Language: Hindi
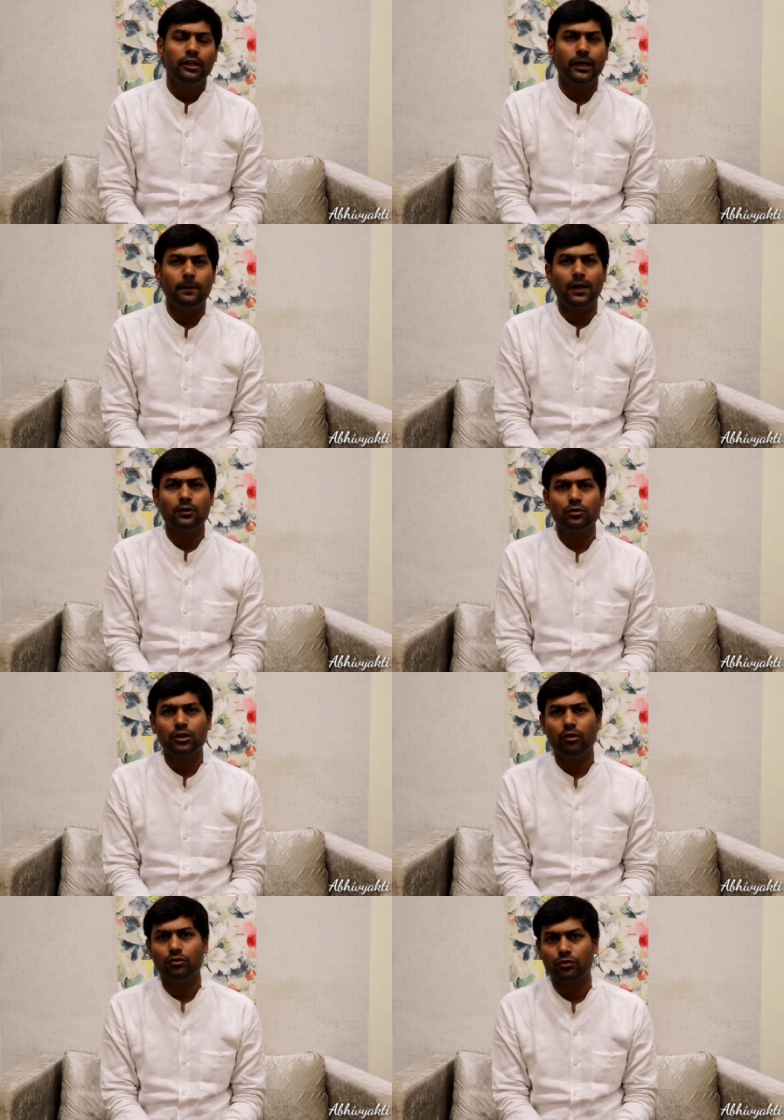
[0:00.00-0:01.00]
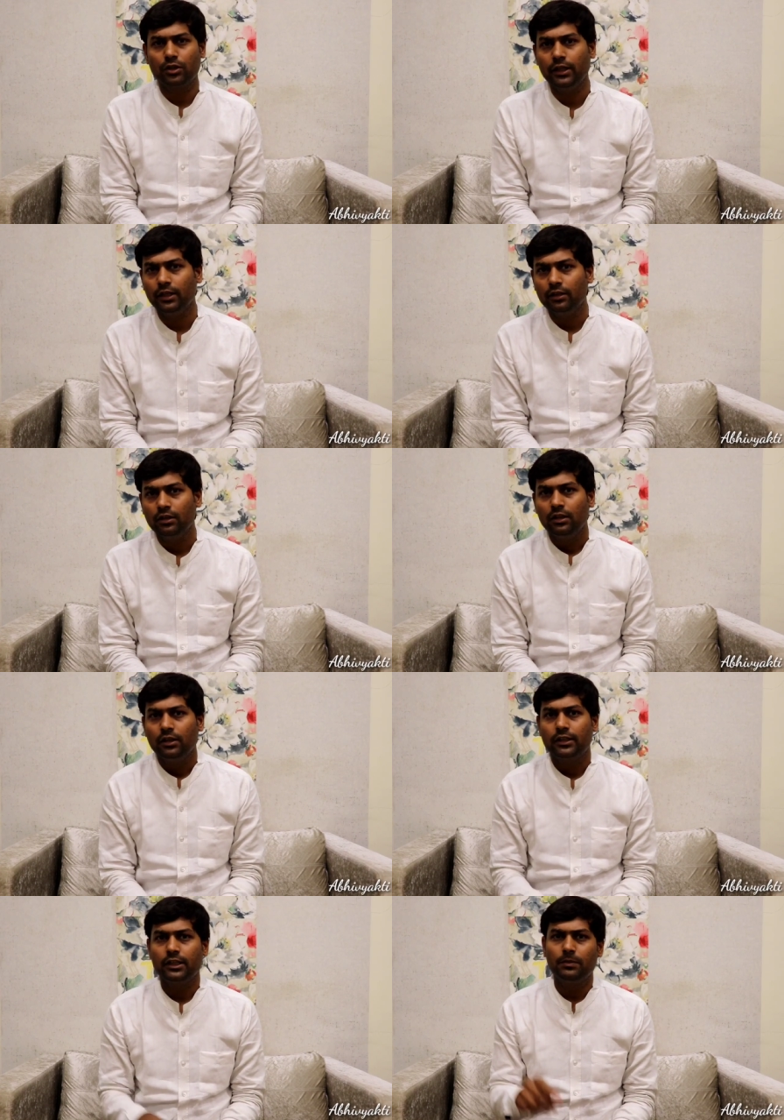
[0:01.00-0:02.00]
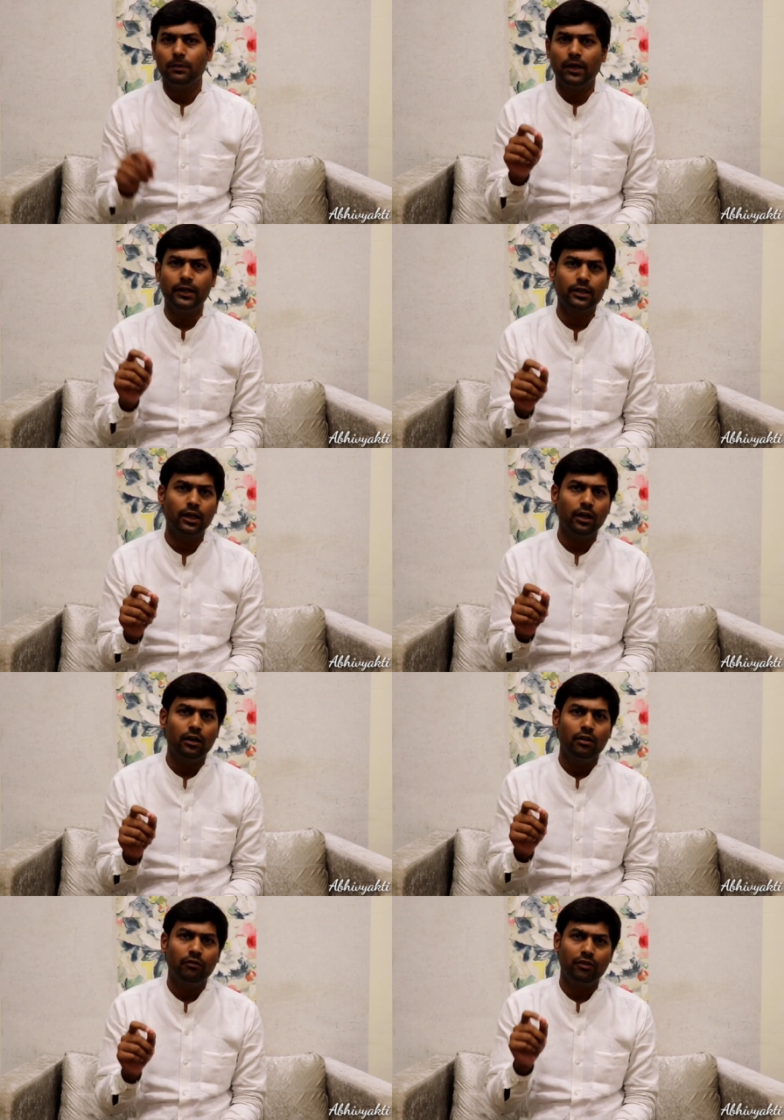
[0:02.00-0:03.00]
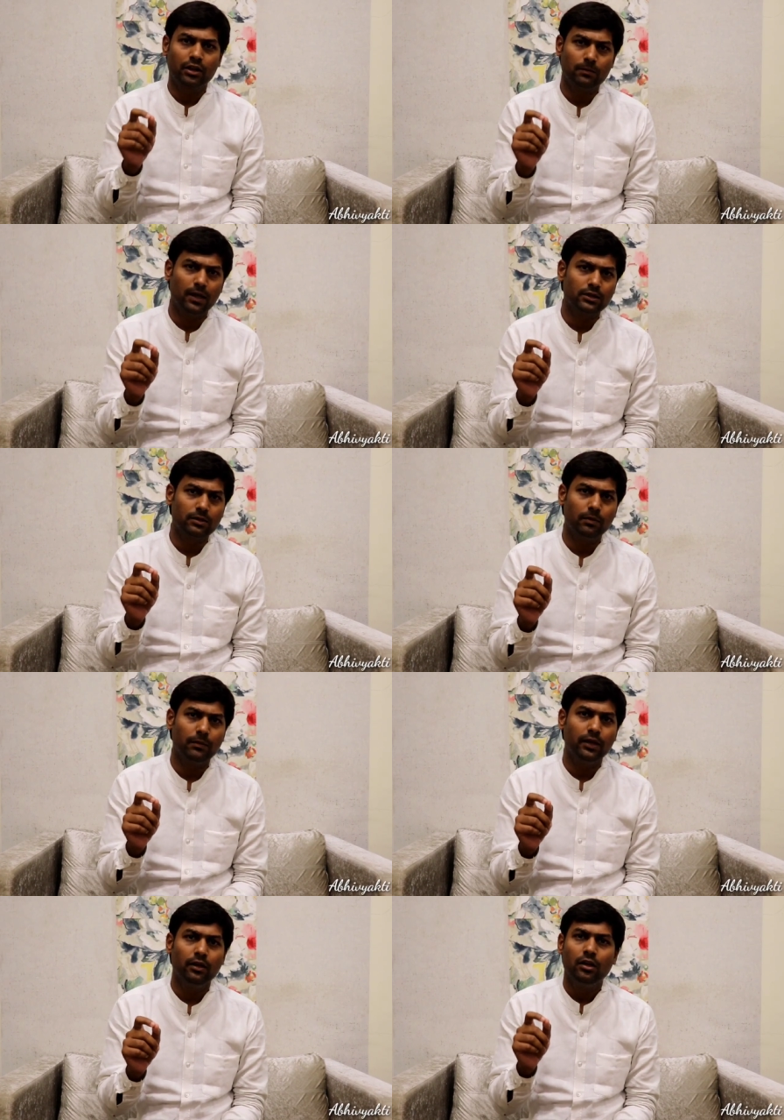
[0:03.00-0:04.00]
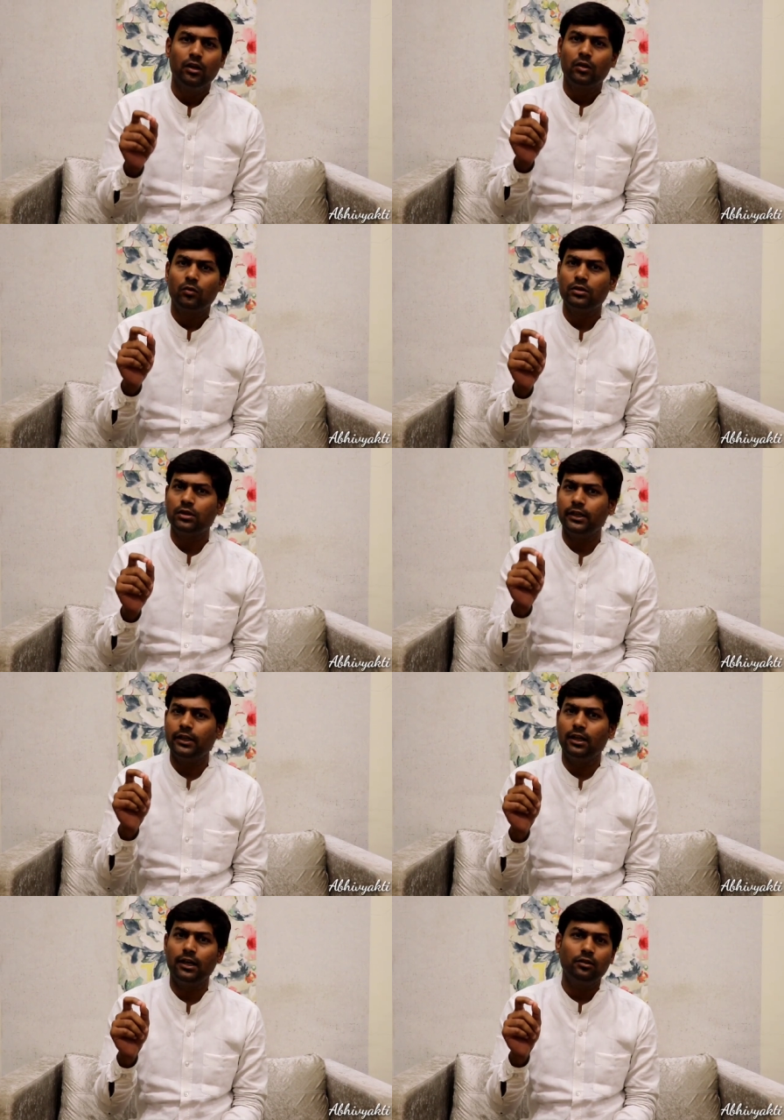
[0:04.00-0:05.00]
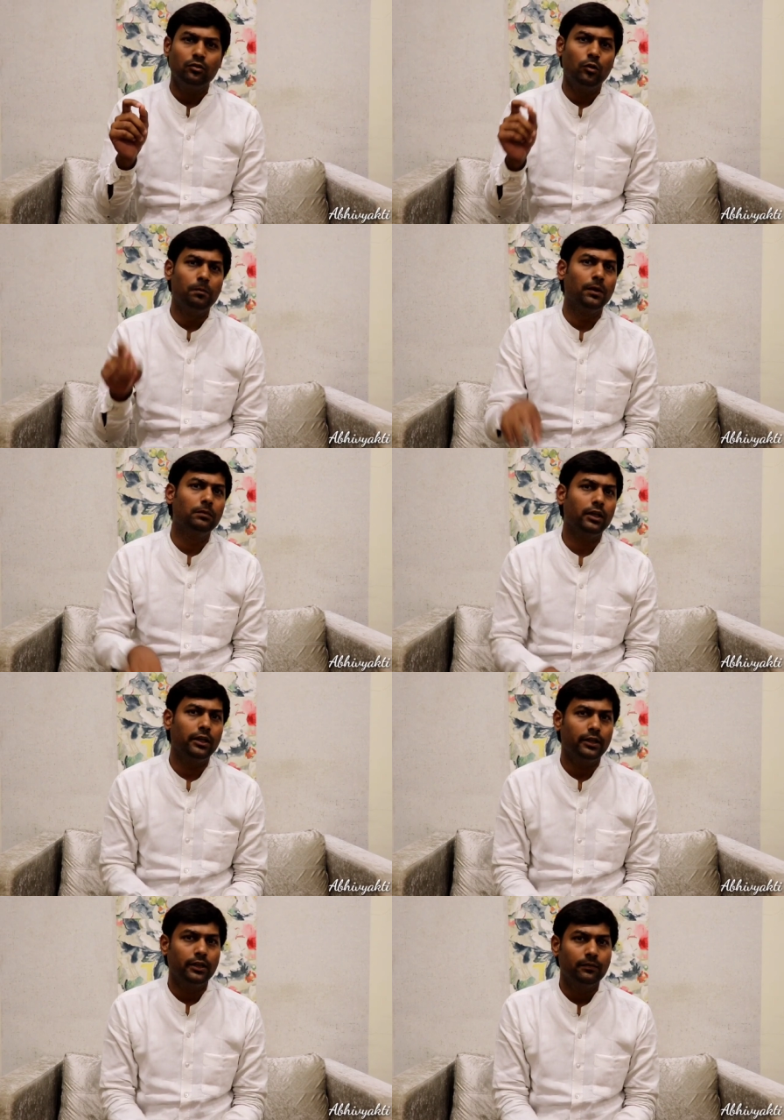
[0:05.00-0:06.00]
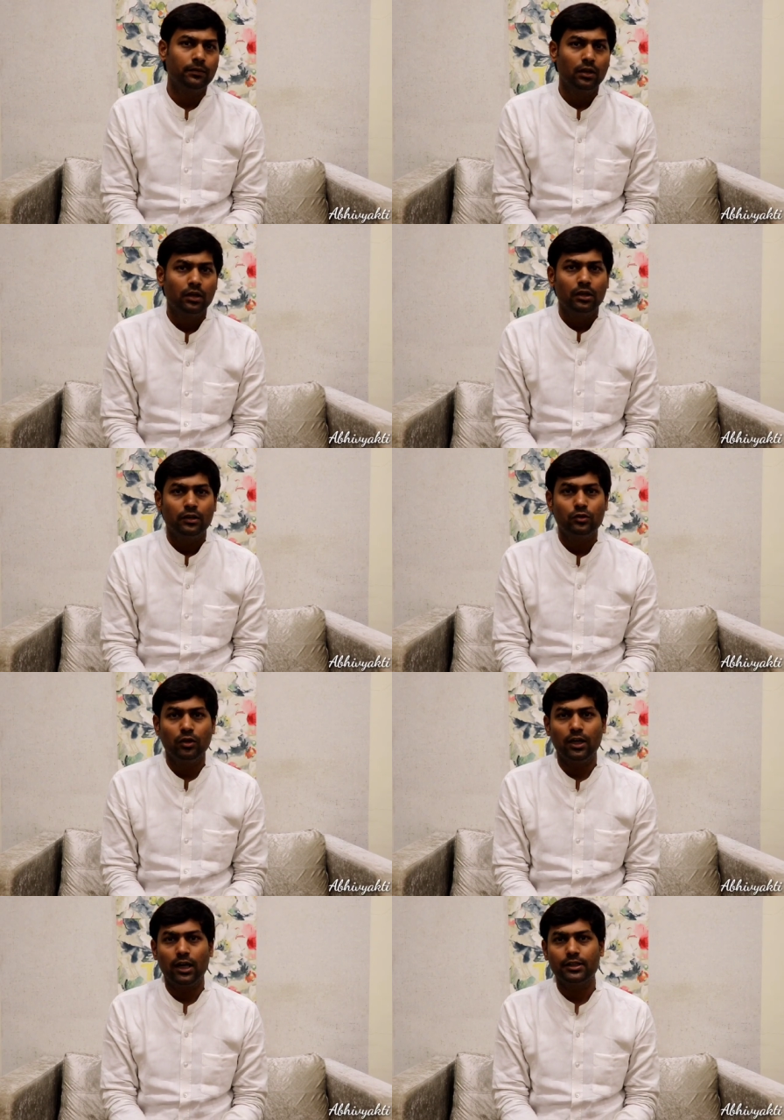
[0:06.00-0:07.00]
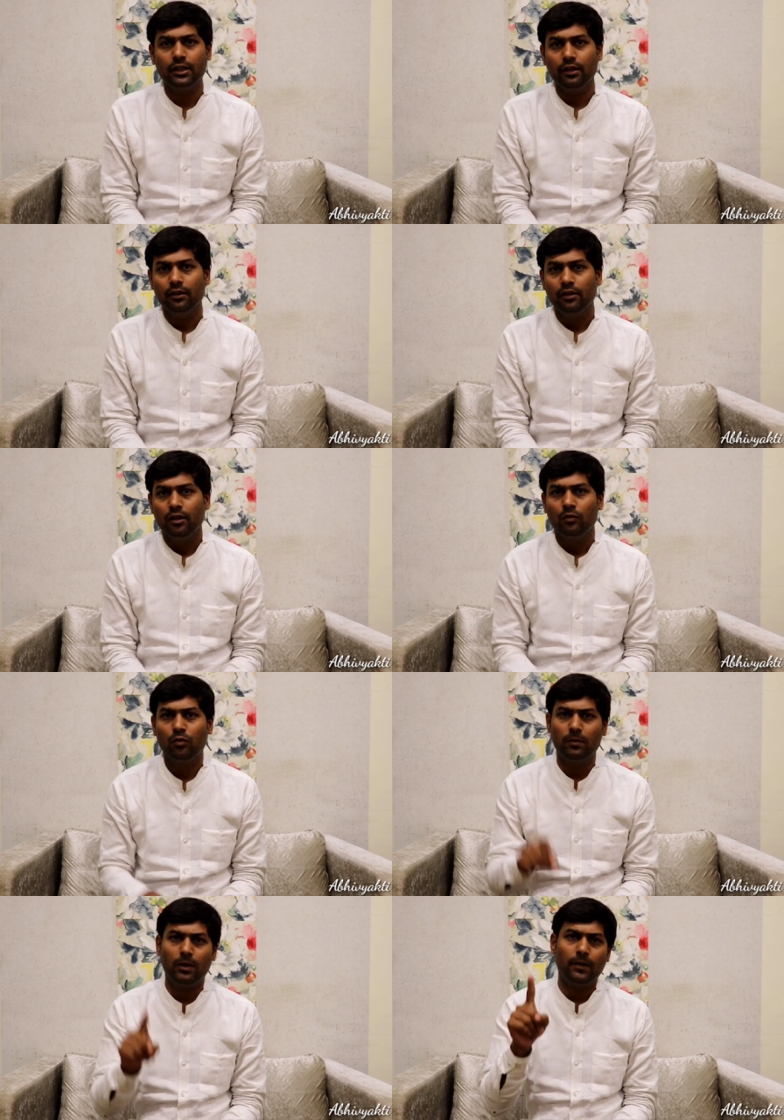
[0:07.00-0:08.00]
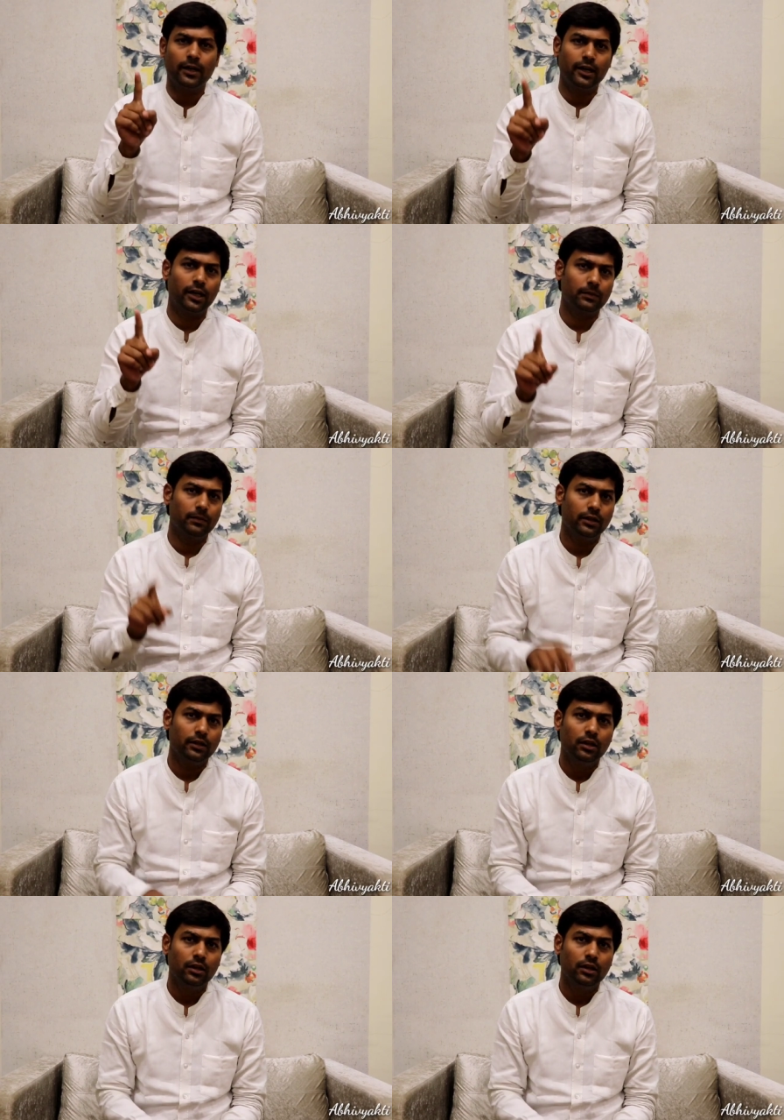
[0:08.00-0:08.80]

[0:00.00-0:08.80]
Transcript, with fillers: एक बात तो तय हो चुकी है कि इस बीमारी का वर्तमान समय में कोई सटीक इलाज उपलब्ध नहीं है जो इलाज है वो अब हमारे हाथ में है